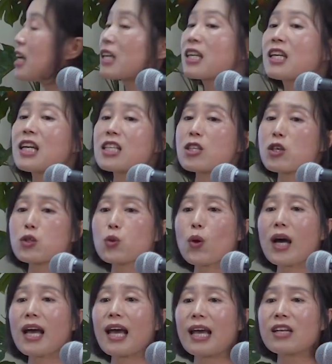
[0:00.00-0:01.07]
그래서
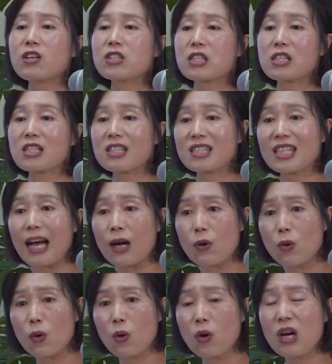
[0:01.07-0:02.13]
소화의 에너지를 쓰지
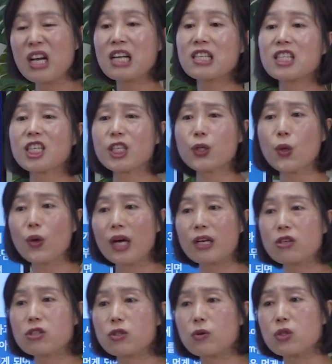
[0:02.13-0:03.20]
않고 치료
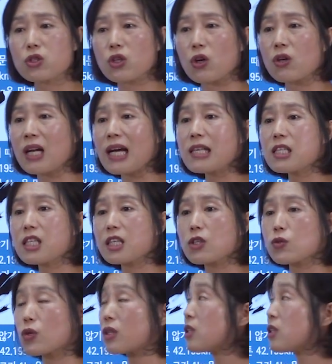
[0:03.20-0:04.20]
에너지로 전환시킬 수